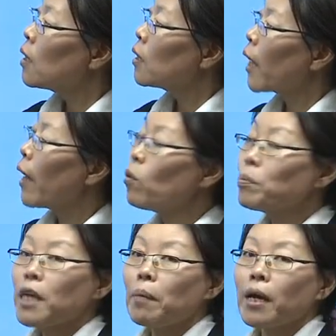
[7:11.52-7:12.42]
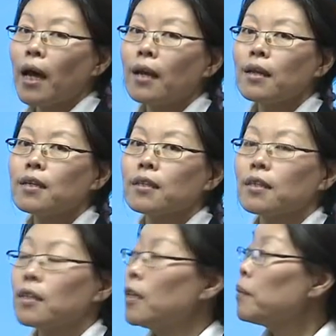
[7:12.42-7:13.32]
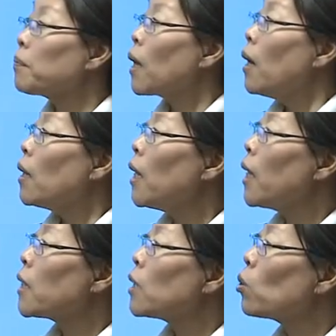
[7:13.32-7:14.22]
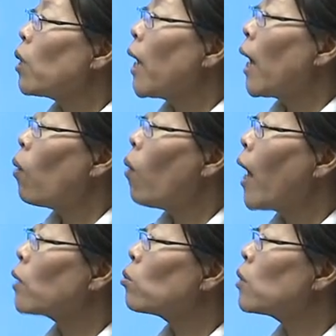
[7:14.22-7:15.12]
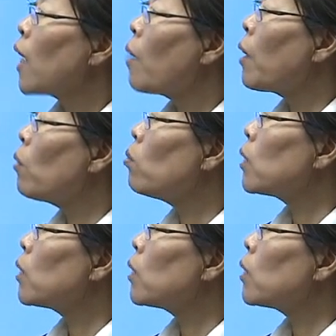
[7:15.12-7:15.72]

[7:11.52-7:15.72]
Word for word: 来，我们下面看例题。例题说呀，画出下面物